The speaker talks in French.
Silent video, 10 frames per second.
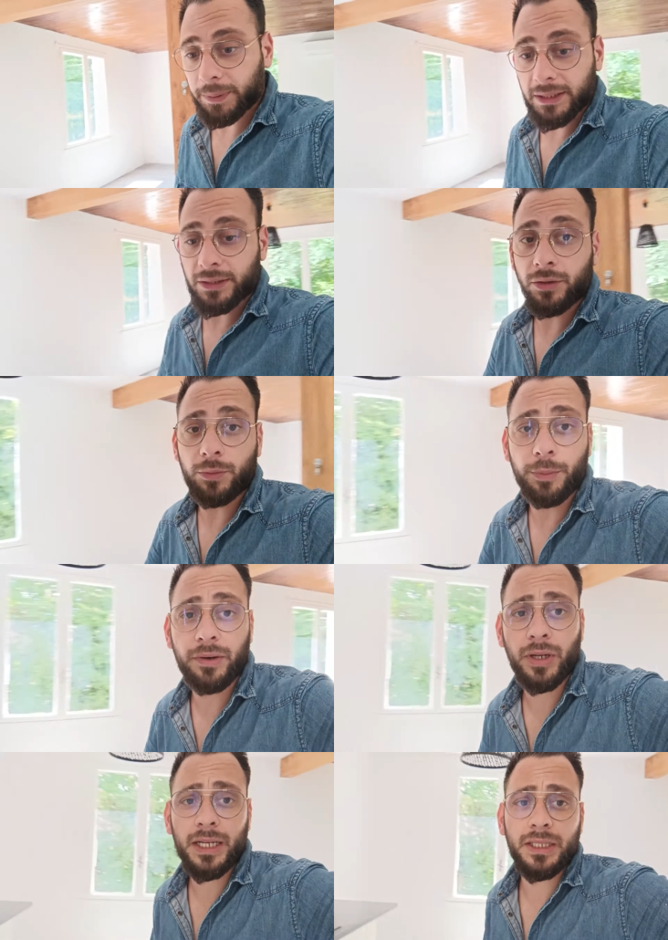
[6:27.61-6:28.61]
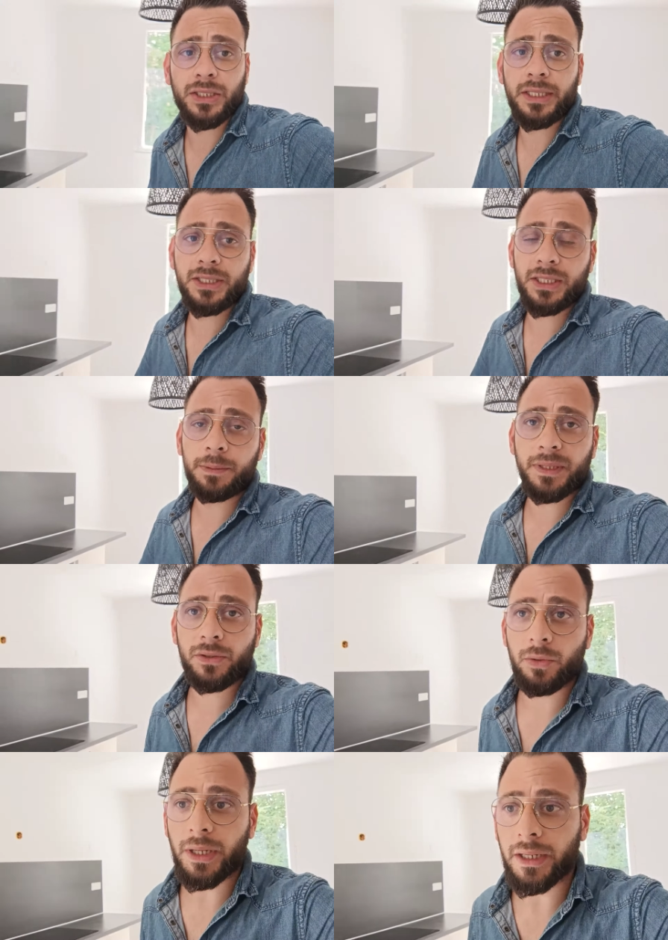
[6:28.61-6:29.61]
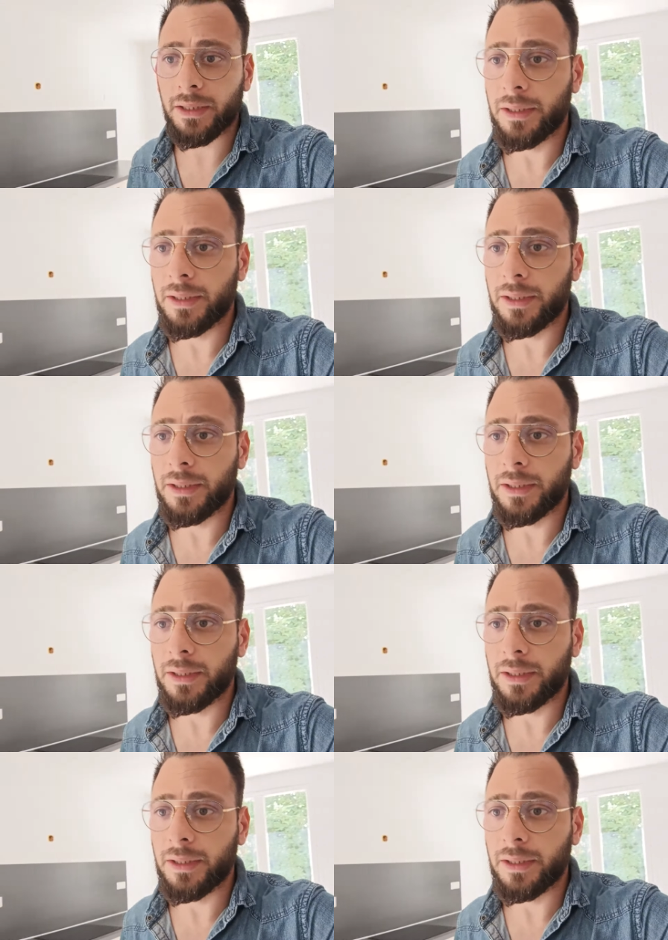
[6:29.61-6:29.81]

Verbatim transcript: Après, c'est sûr bon ben voilà, les gens me parce que ben,